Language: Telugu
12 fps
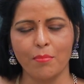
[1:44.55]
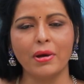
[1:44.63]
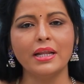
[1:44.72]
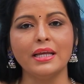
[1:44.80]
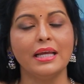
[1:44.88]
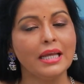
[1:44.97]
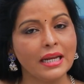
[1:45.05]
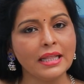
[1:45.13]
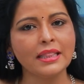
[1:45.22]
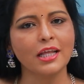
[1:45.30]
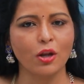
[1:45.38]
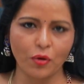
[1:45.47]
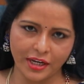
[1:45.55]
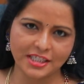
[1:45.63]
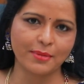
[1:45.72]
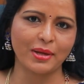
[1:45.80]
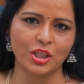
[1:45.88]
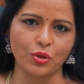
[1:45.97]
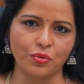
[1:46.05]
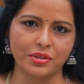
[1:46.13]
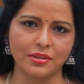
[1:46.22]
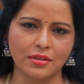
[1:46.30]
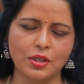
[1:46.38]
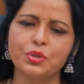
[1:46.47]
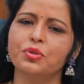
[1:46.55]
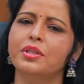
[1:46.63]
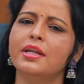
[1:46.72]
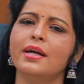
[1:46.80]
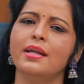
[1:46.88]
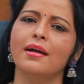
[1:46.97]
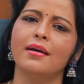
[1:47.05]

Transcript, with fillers: మరి ఈ నిందల్లో నిజమెంత ఉంది సుధీర్ రెడ్డి